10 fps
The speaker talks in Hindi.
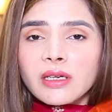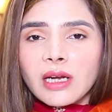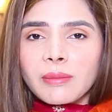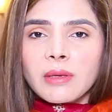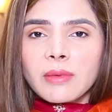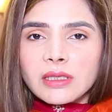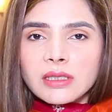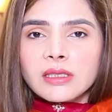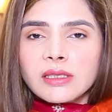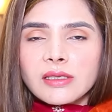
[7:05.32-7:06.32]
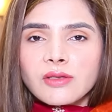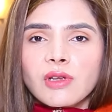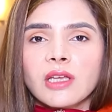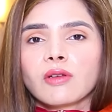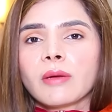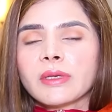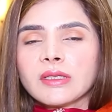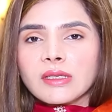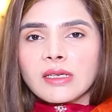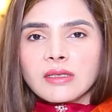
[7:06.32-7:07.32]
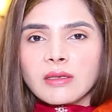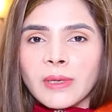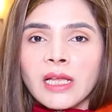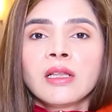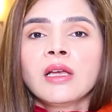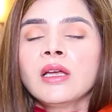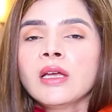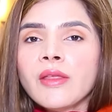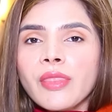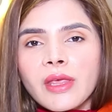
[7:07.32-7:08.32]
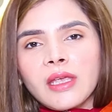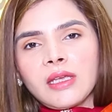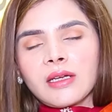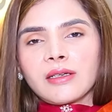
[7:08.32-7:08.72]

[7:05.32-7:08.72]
भी अगर आपकी मेडिकल हिस्ट्री है तो आपने इसका इस्तेमाल नहीं